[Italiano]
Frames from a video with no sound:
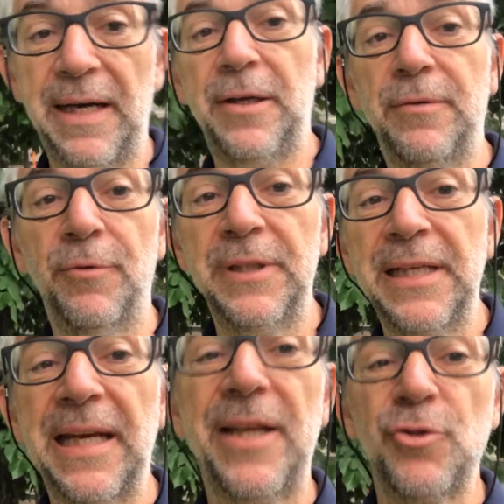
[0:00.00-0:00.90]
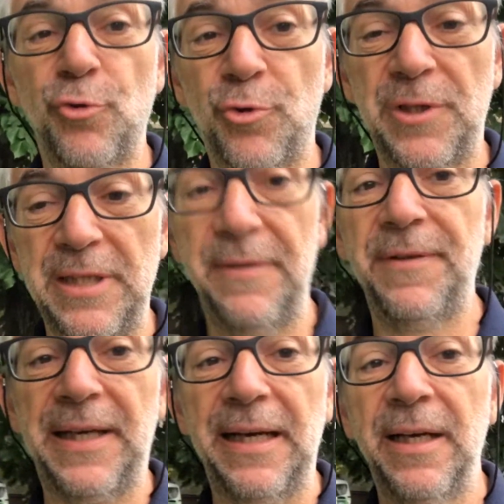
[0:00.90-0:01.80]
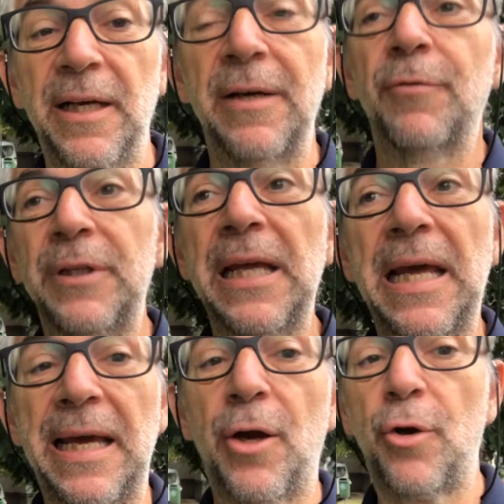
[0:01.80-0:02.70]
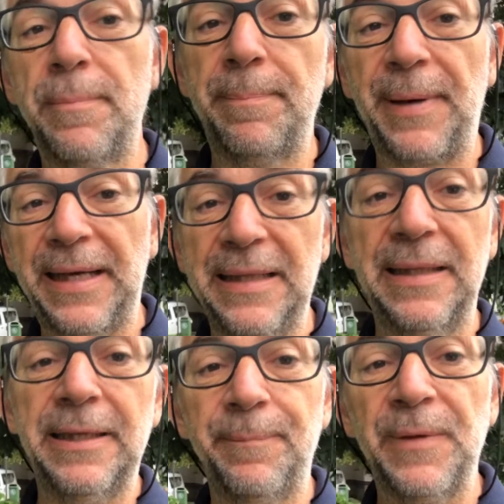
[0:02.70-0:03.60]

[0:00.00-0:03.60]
che non vuol dire che giustifica, vuol dire che comprende,